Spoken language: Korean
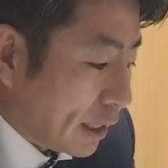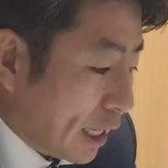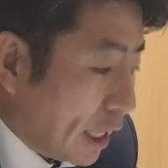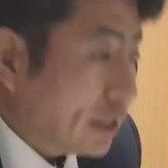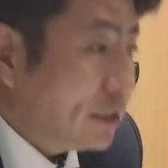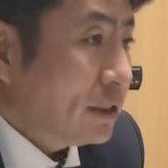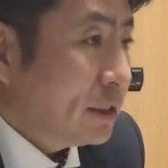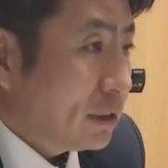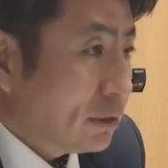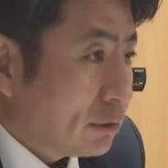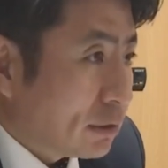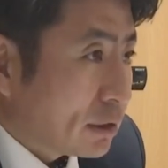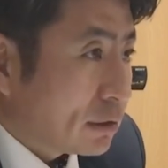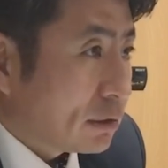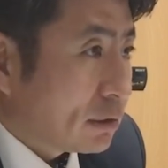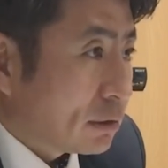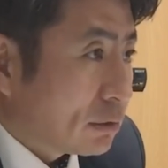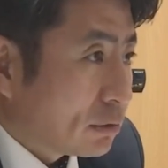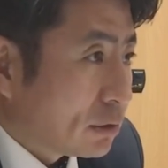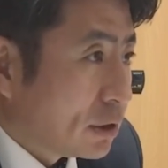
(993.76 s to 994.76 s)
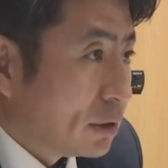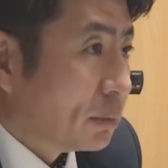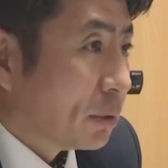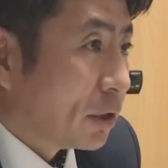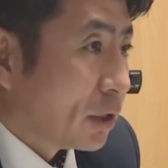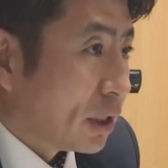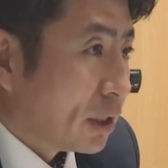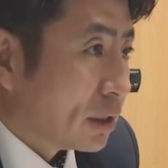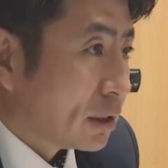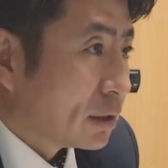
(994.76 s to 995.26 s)
하시라고 하더라고. 아
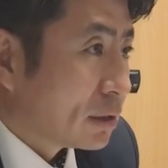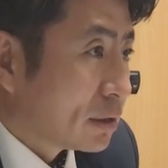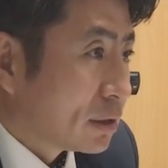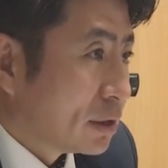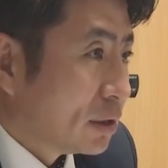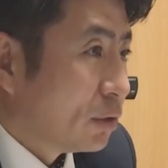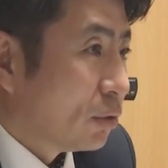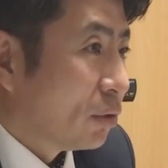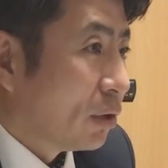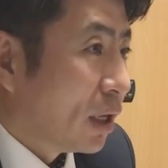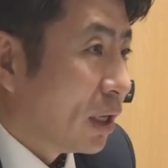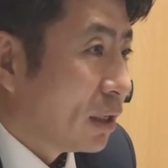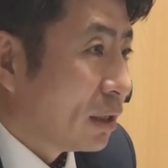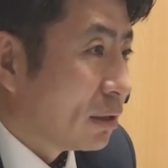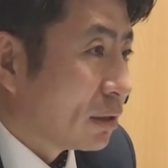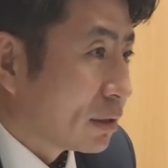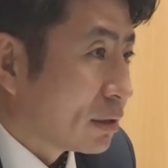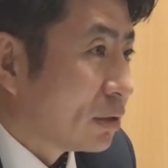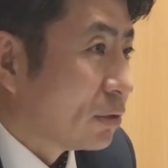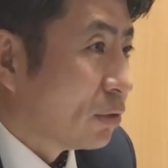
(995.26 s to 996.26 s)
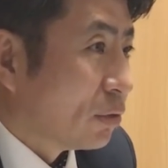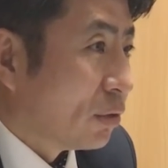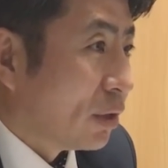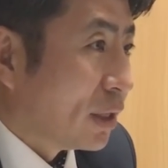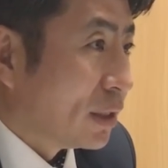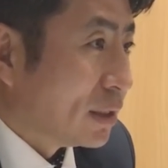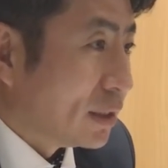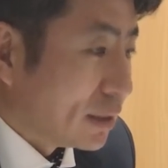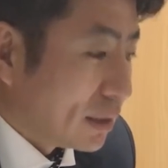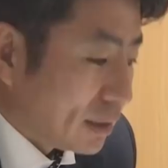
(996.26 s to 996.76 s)
당신이 그동안 그동안은, 하고 싶었으니까
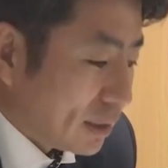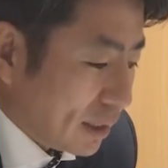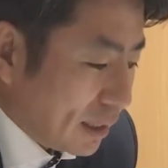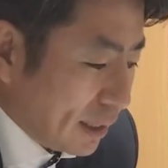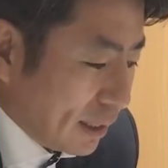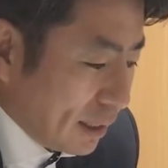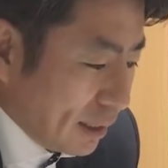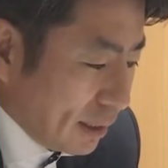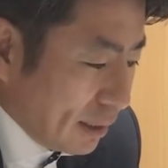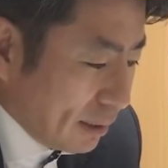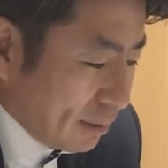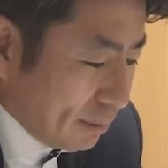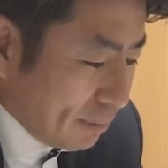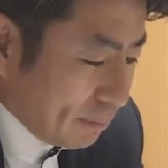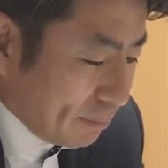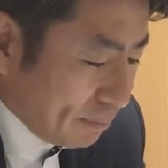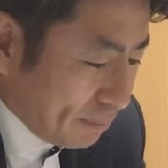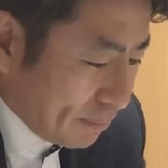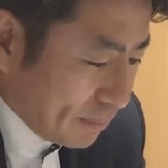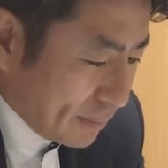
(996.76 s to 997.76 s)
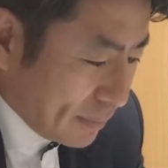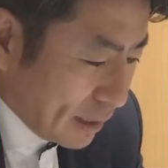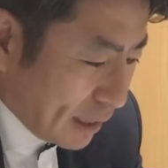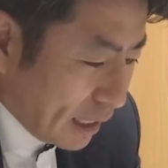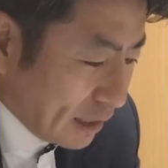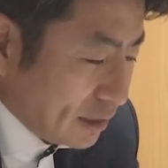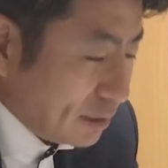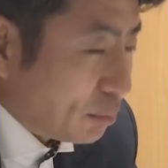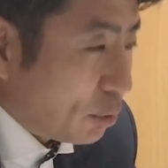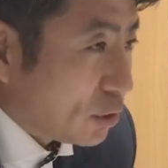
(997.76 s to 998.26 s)
그동안은
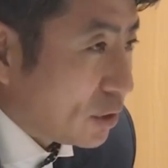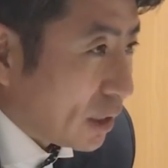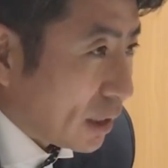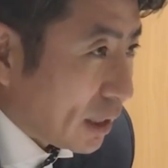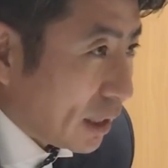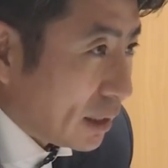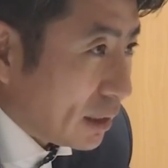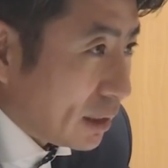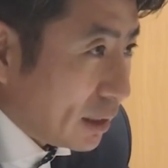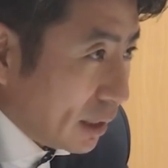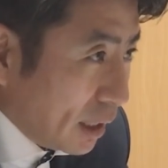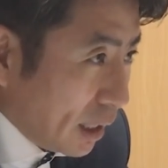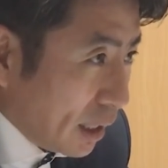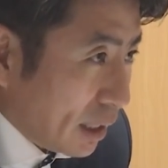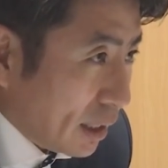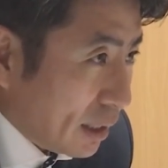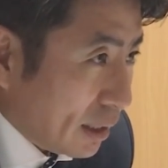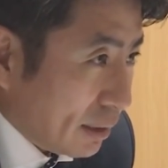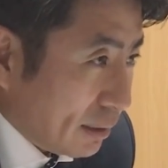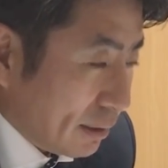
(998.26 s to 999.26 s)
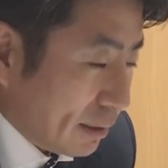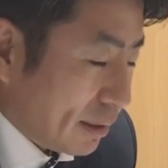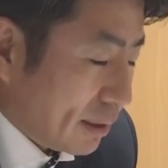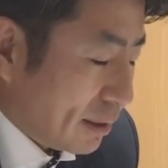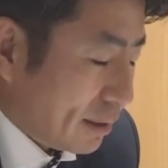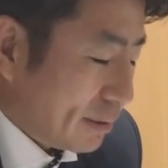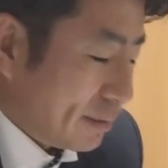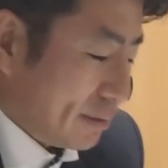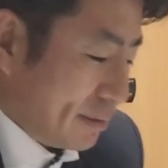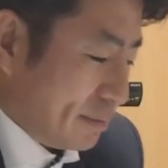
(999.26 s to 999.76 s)
하지 못하겠는데 네. 네
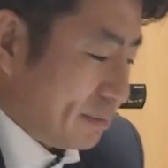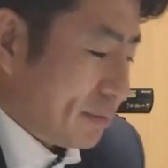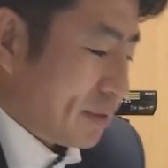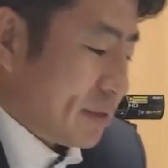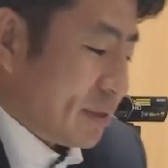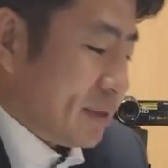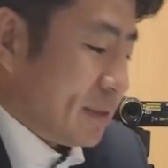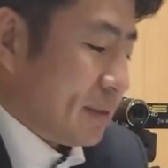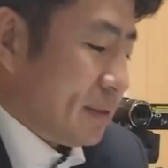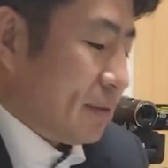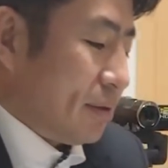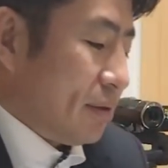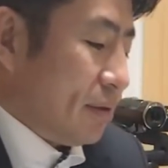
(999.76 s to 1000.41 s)
이번에는